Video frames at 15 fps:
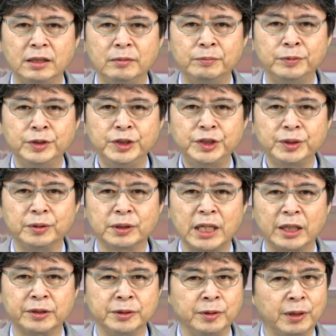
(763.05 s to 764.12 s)
文章を書
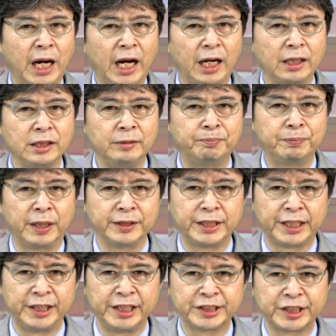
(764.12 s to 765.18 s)
くのが一般
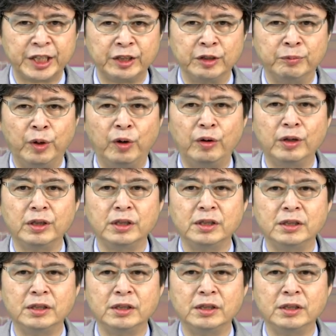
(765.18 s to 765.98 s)
的ですけれども、